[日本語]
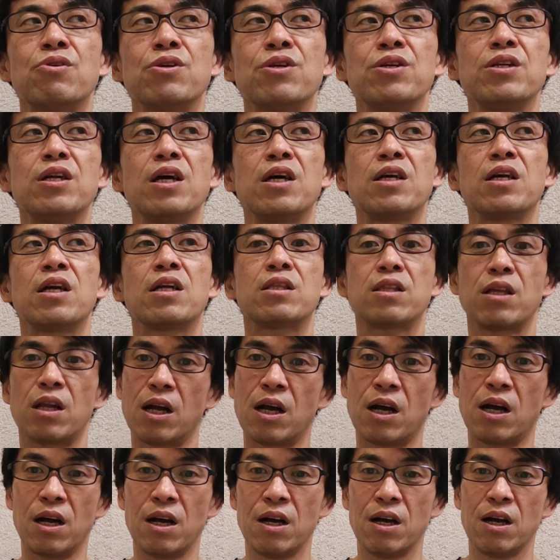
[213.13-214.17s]
以内やった
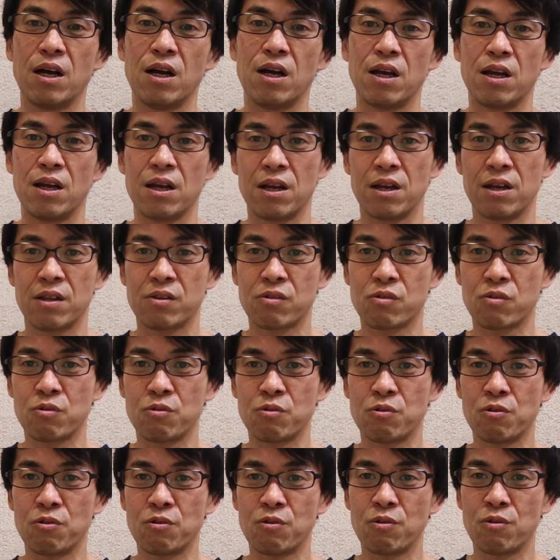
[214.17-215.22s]
らえっ、ー、
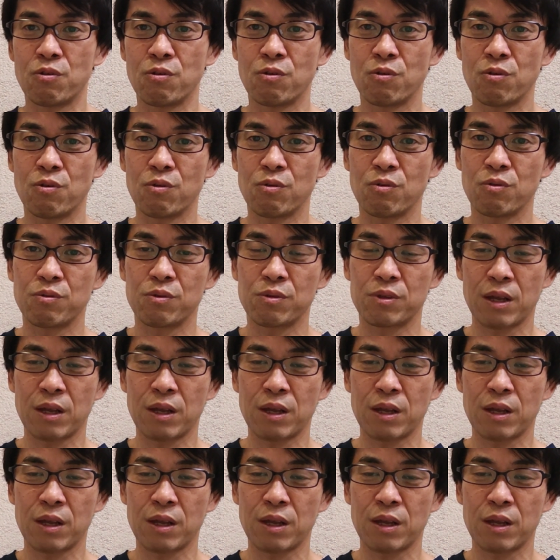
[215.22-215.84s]
と